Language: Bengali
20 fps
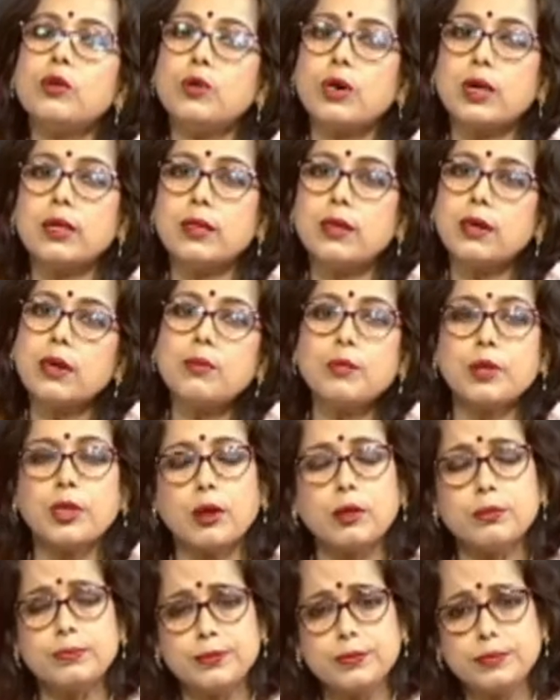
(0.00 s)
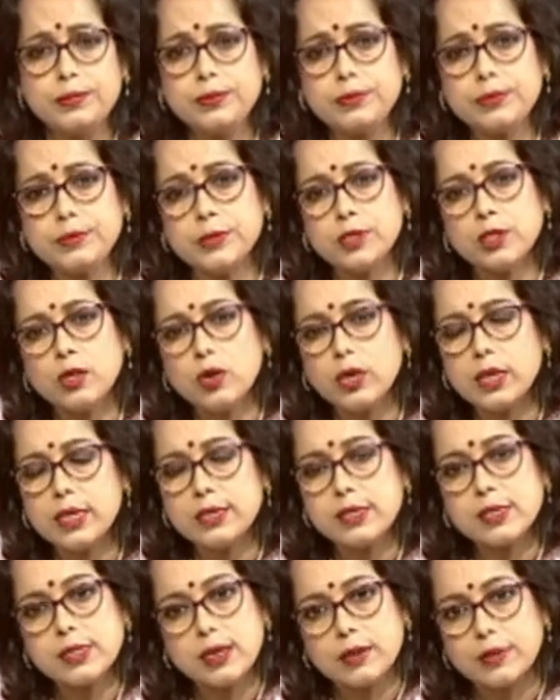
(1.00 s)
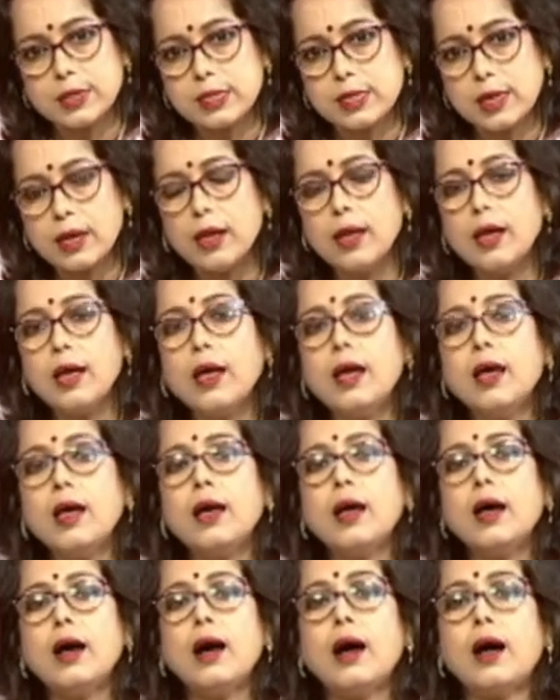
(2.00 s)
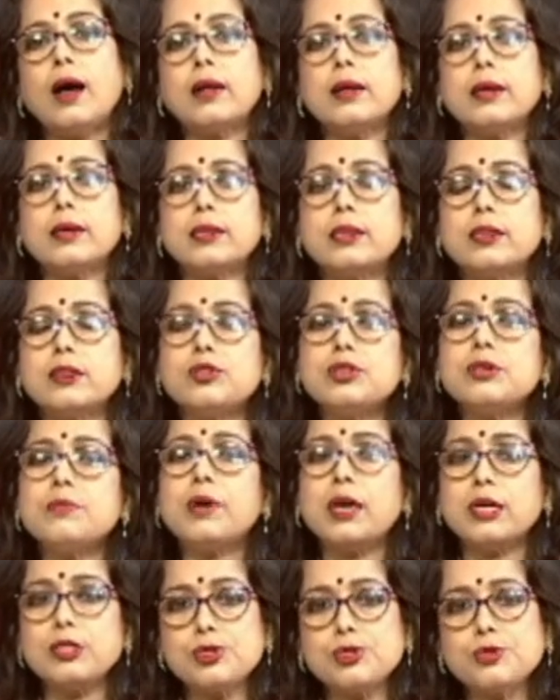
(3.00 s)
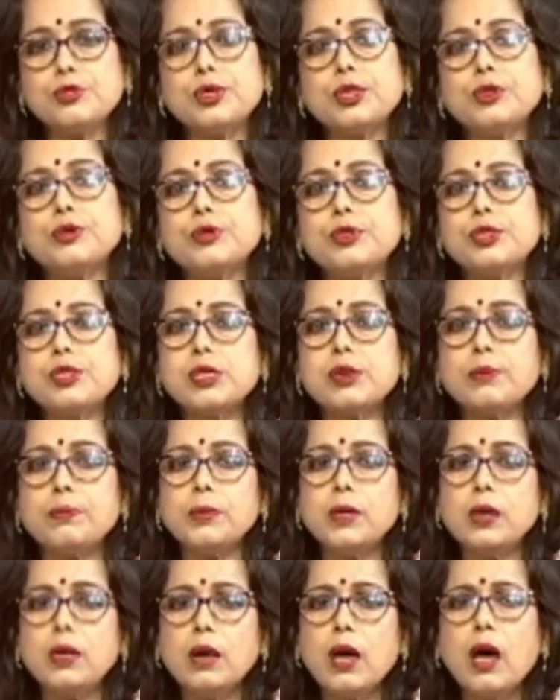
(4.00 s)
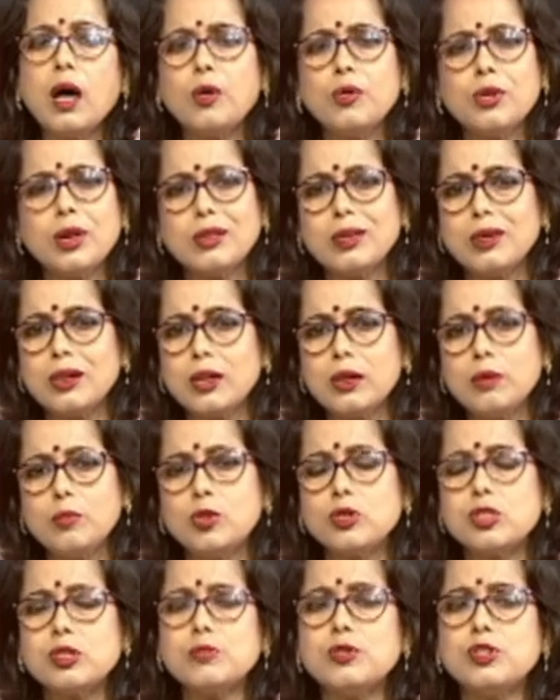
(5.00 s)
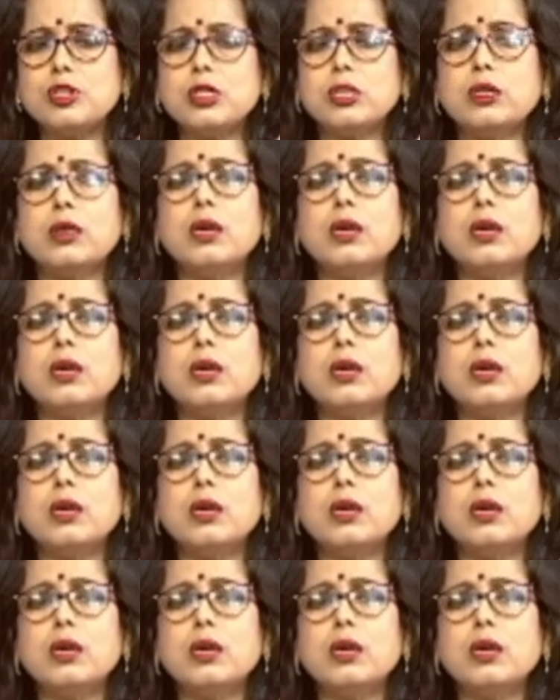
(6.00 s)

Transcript: ওখান থেকে আমাদের কলেজে যাওয়া যায় আর একটা হচ্ছে বাস রুটে হচ্ছে আপনি হাওড়া থেকে মোটামুটি